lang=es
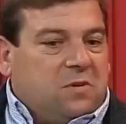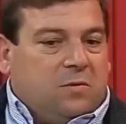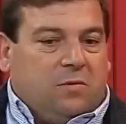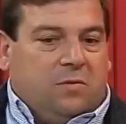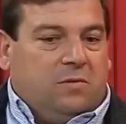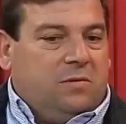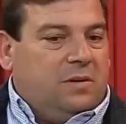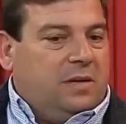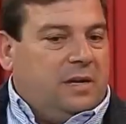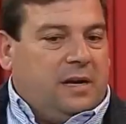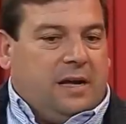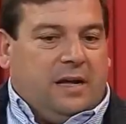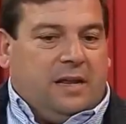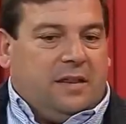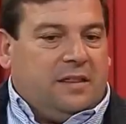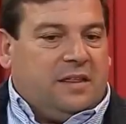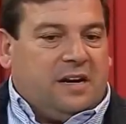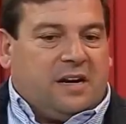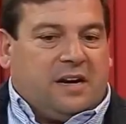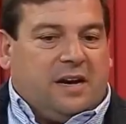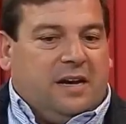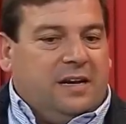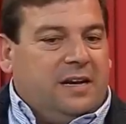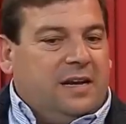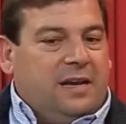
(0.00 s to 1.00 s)
con la
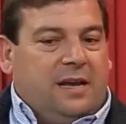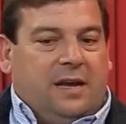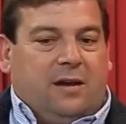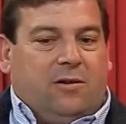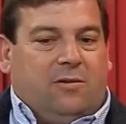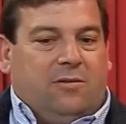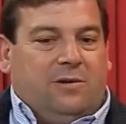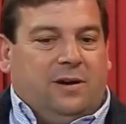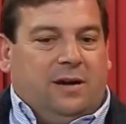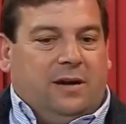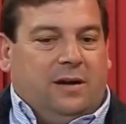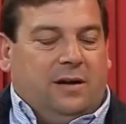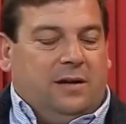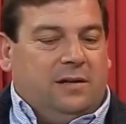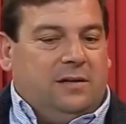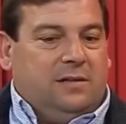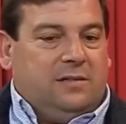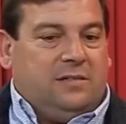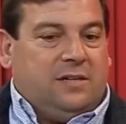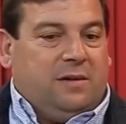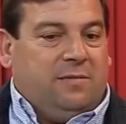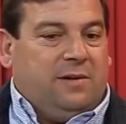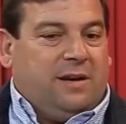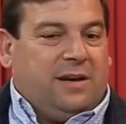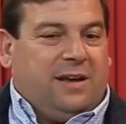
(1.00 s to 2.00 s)
cercanía y con
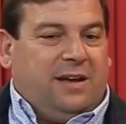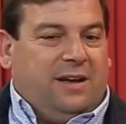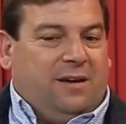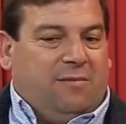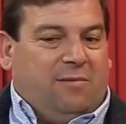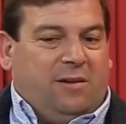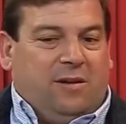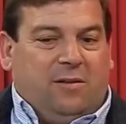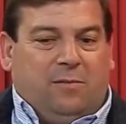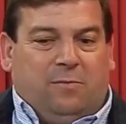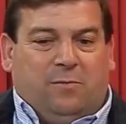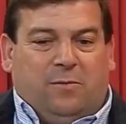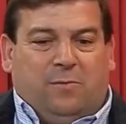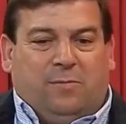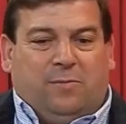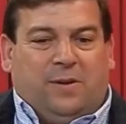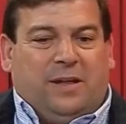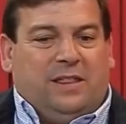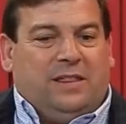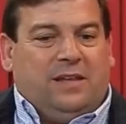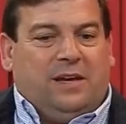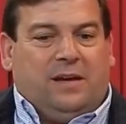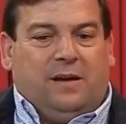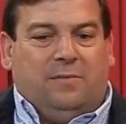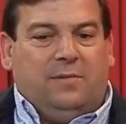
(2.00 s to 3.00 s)
el saber que he hablado pues
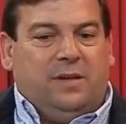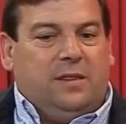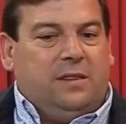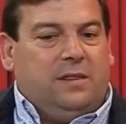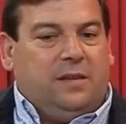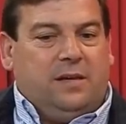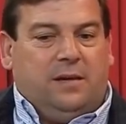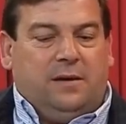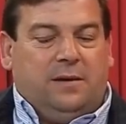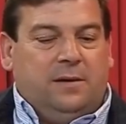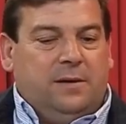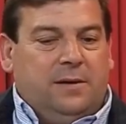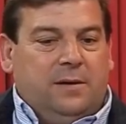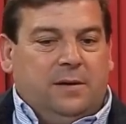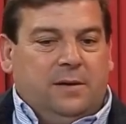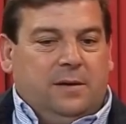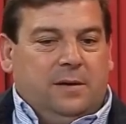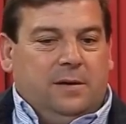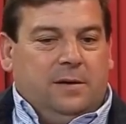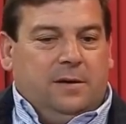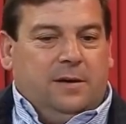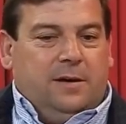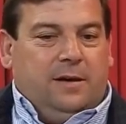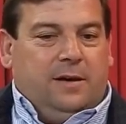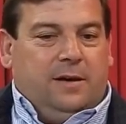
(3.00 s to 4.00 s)
prácticamente
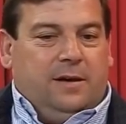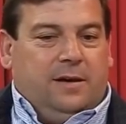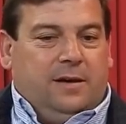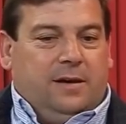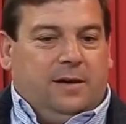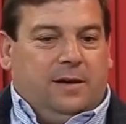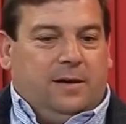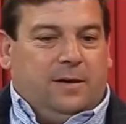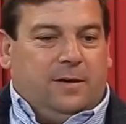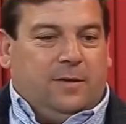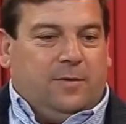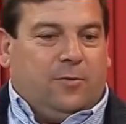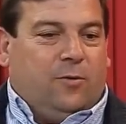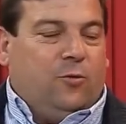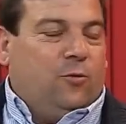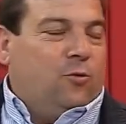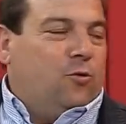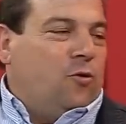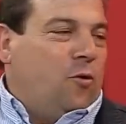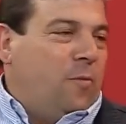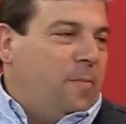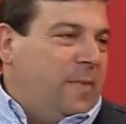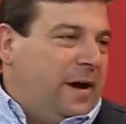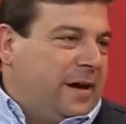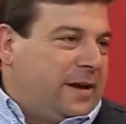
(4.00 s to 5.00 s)
eh, con
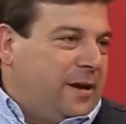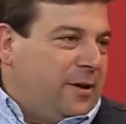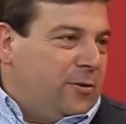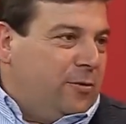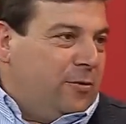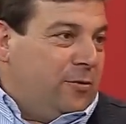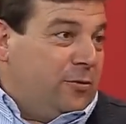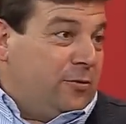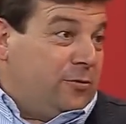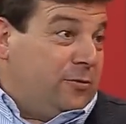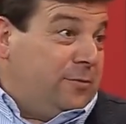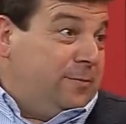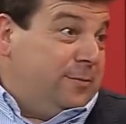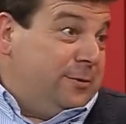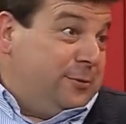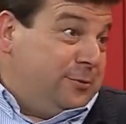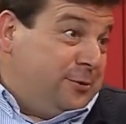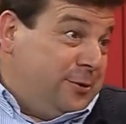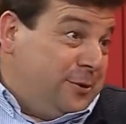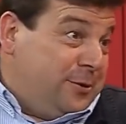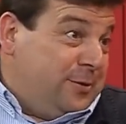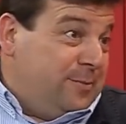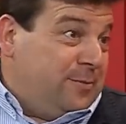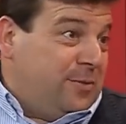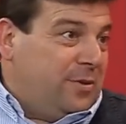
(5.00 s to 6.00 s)
unos más que con otros, por
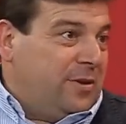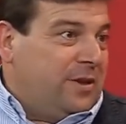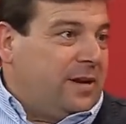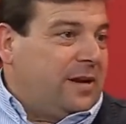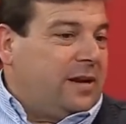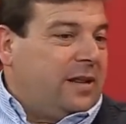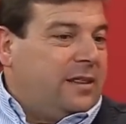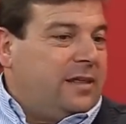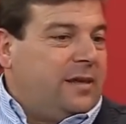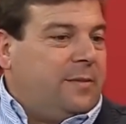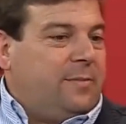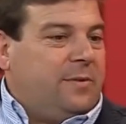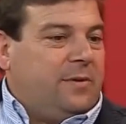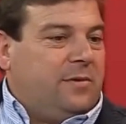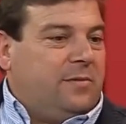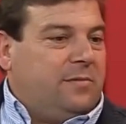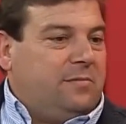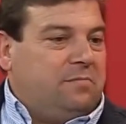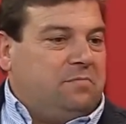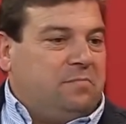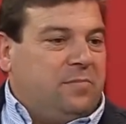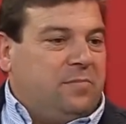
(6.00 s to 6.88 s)
suerte, por desgracia, pero